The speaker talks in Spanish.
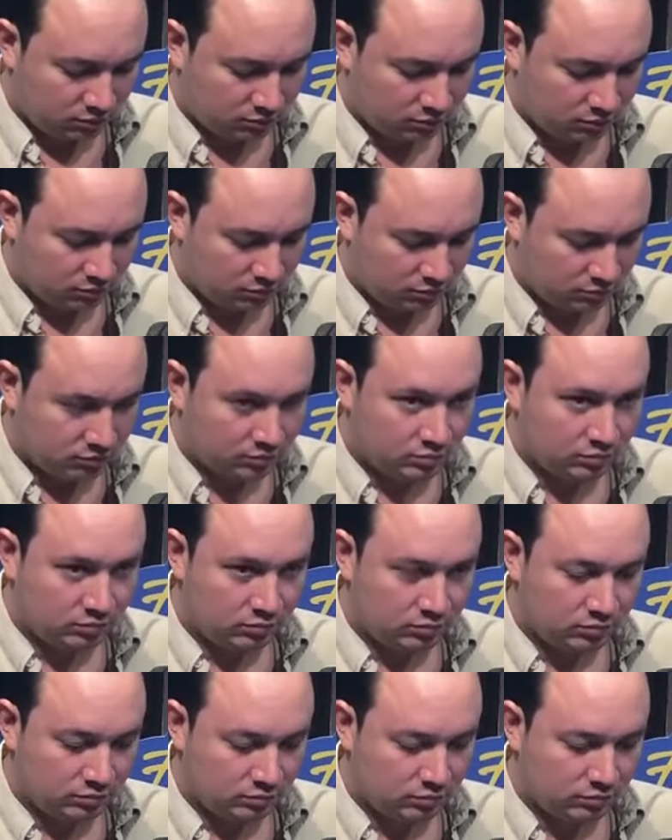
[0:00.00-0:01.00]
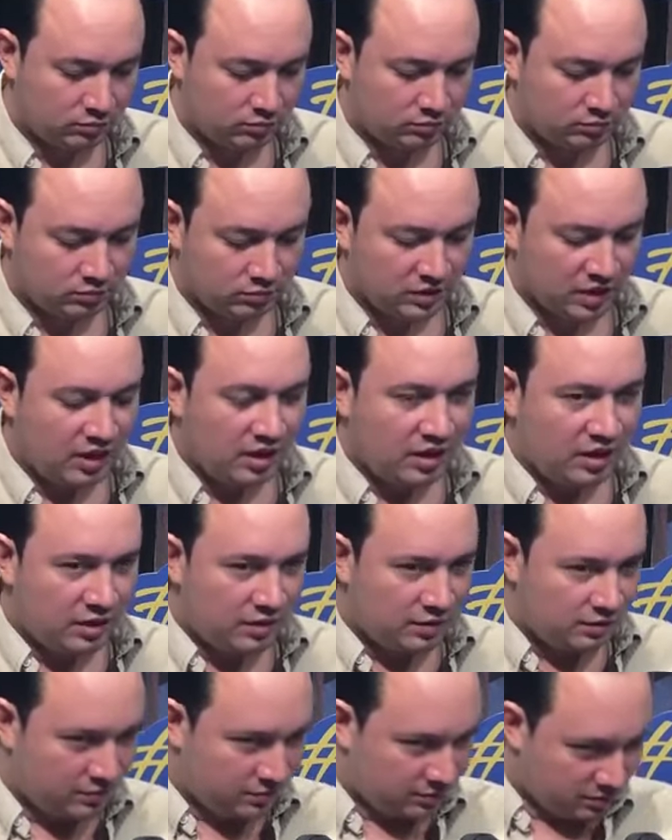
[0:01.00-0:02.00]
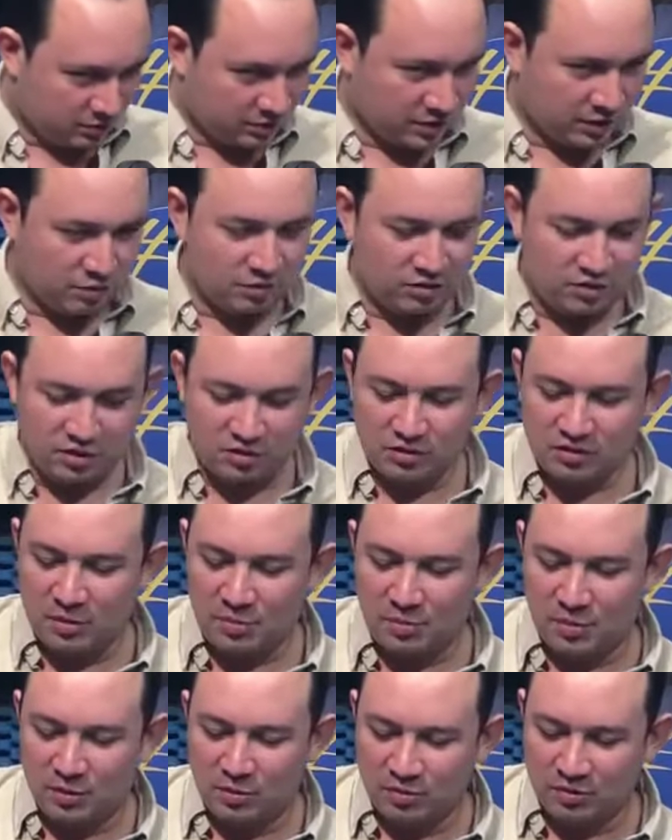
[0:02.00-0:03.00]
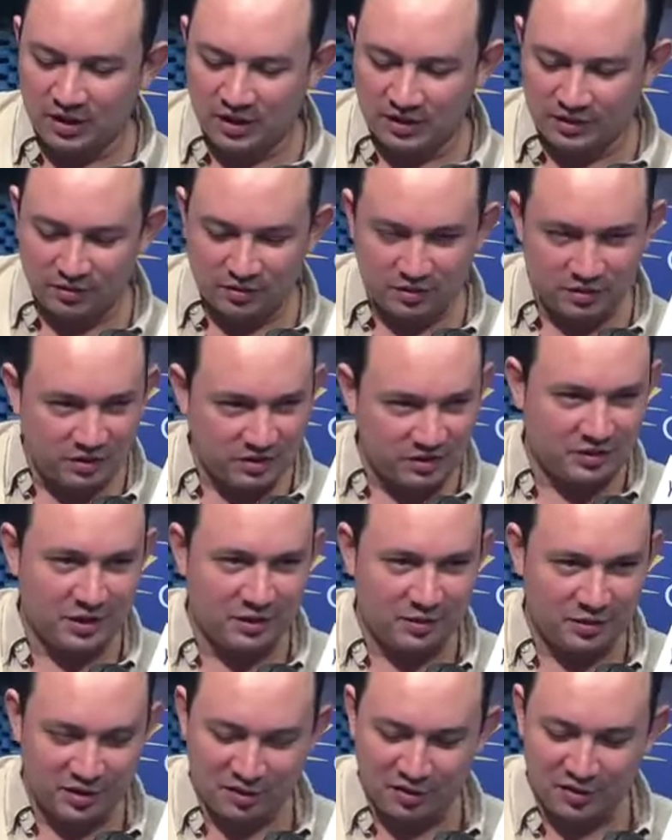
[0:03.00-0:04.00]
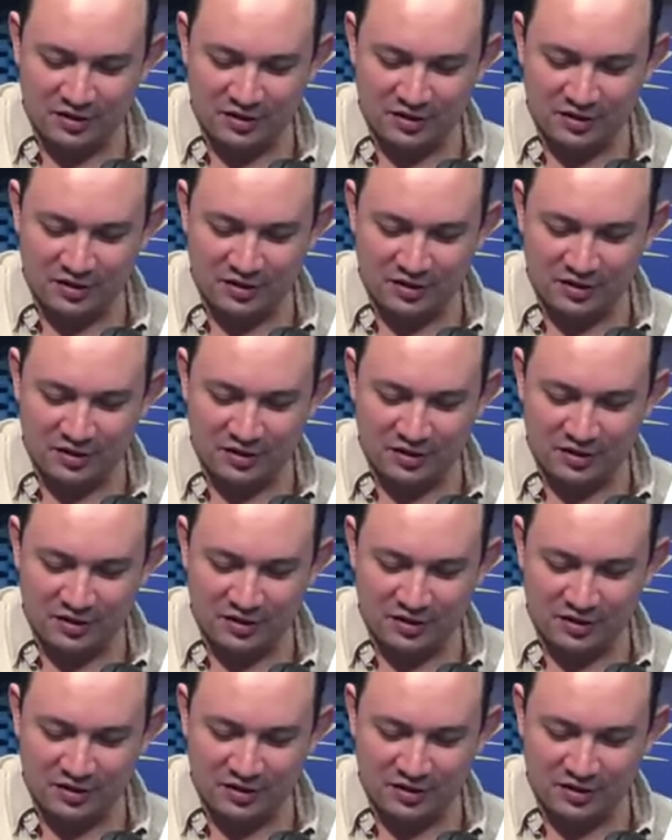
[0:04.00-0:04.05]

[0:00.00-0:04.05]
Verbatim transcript: Arturo, eh, ¿cómo se define ideológicamente Fuerza Solidaria?